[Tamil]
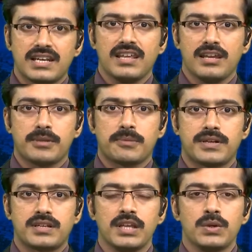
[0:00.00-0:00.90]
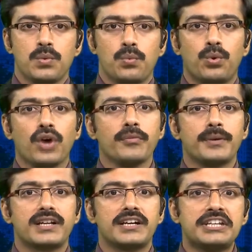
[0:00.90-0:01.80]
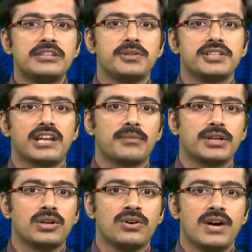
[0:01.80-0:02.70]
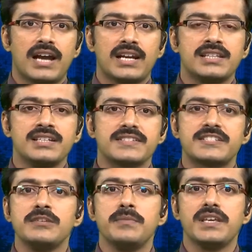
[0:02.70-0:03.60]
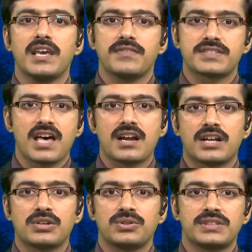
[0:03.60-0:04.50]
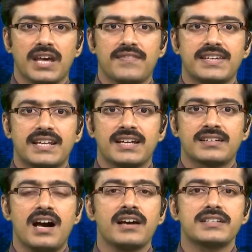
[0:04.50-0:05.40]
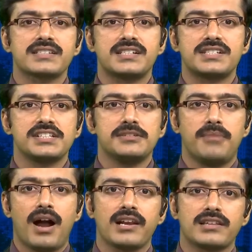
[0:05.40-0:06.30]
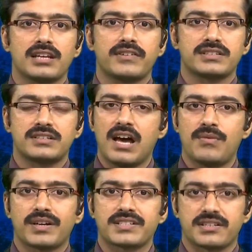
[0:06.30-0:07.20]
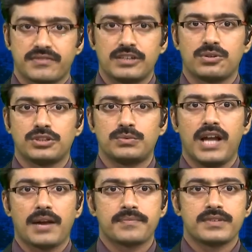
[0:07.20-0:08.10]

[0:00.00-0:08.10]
என்ன என்பது பற்றி ஓய்வு பெற்ற நீதிபதி தலைமையிலோ அல்லது சிபிஐ விசாரணையோ தேவை என காங்கிரஸ் கட்சியின் மாநில தலைவர் திருநாவுக்கரசர் வலியுறுத்தியுள்ளார்